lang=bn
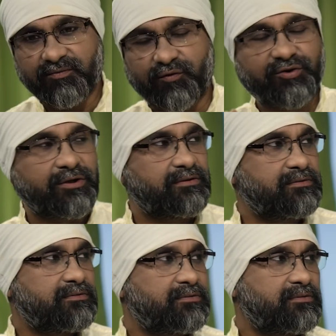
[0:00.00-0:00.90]
ফুড
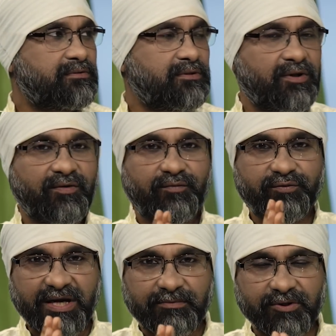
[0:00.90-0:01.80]
ফুডের